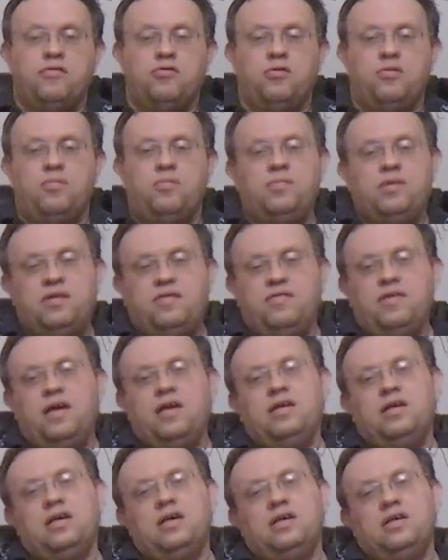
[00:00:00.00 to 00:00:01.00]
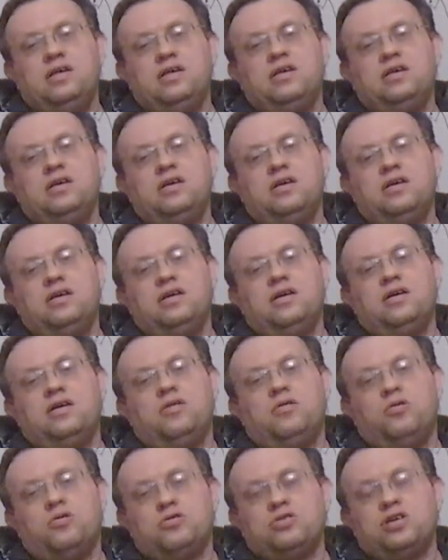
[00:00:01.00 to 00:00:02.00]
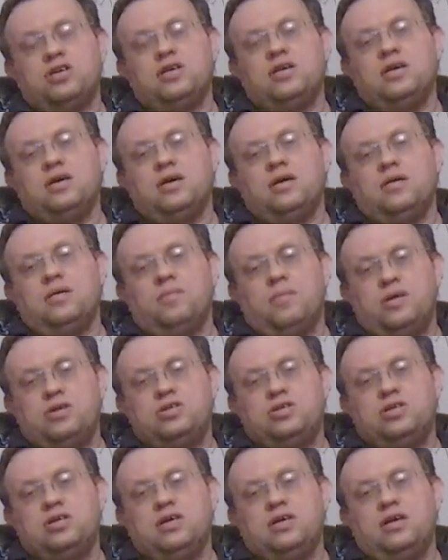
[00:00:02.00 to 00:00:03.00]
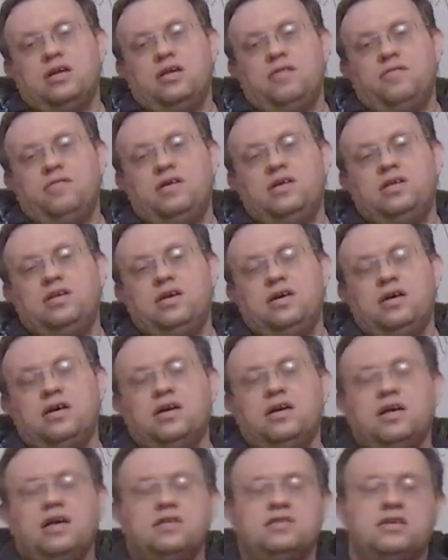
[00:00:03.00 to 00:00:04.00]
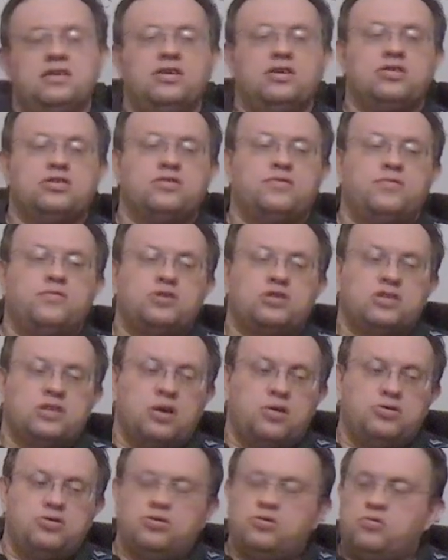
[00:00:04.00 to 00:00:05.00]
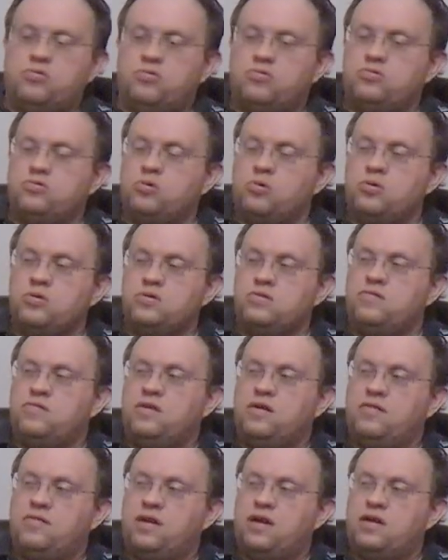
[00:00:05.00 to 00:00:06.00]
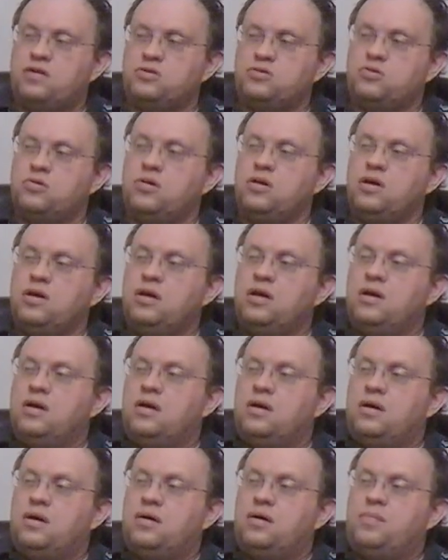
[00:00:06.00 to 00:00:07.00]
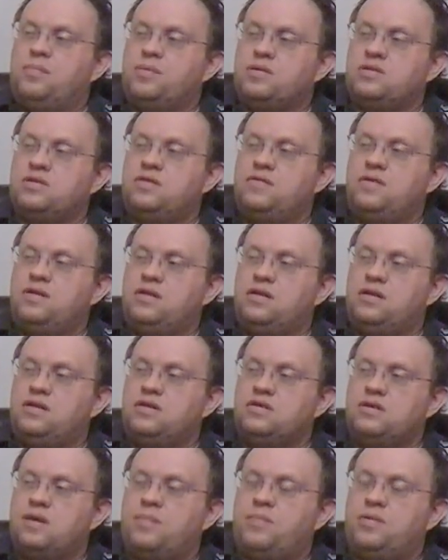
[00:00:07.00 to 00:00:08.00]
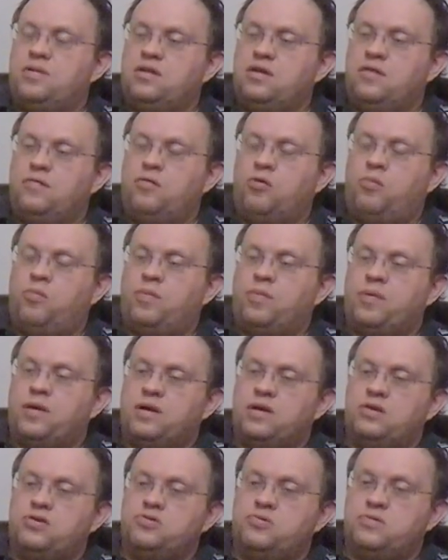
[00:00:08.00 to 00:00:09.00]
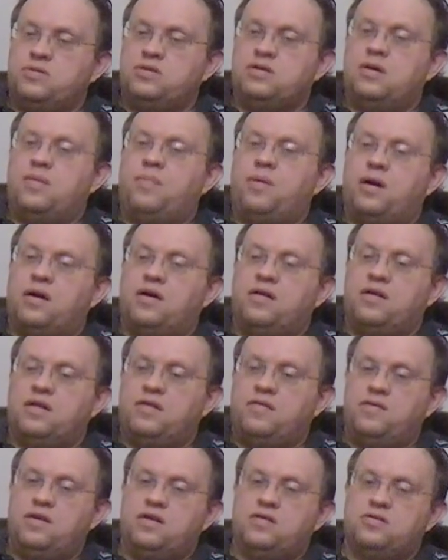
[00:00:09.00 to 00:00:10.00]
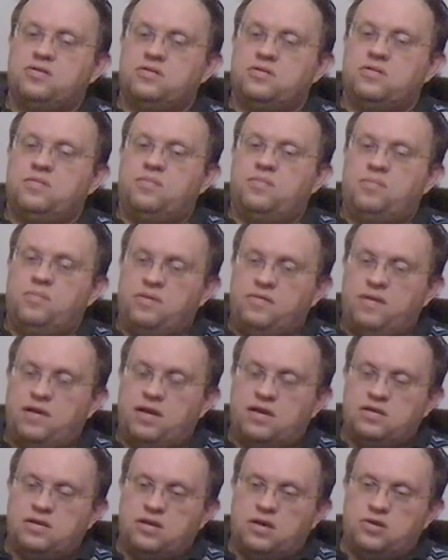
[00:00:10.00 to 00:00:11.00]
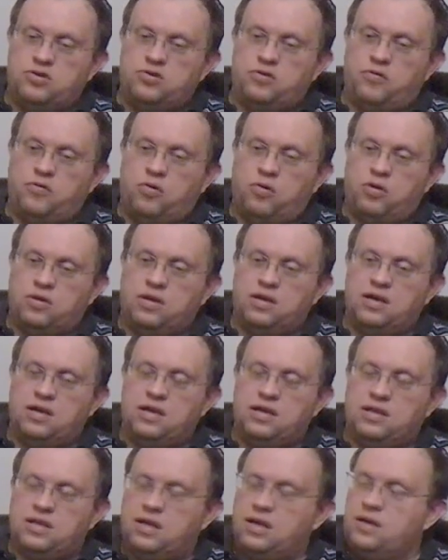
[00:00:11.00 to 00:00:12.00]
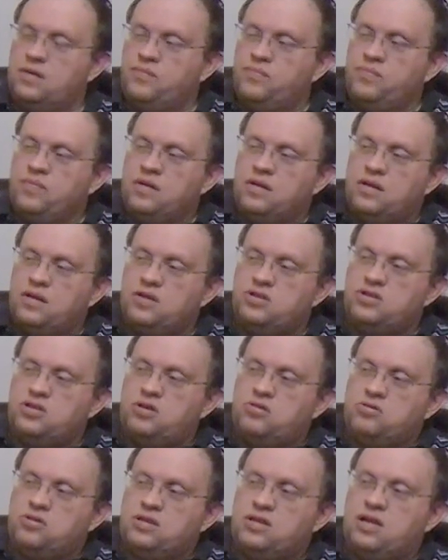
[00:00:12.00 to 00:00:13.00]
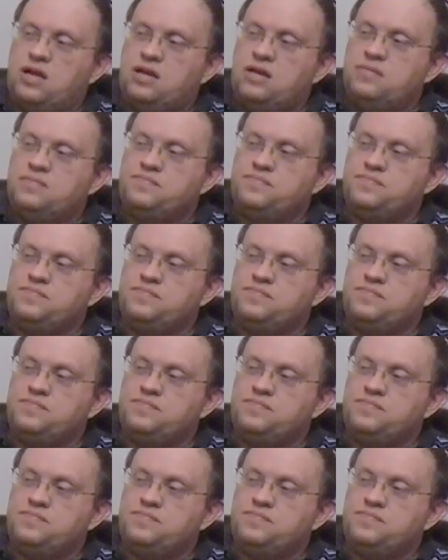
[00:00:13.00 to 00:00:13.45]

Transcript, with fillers: в нем медведи и кошки большие, львы и тигры содержатся в ужасающих устройствах. Говорят, что э, представители Западной Европы, приходящие в этот зоопарк, когда видят э, медведя, сидящего в крохотной клетке, начинают рыдать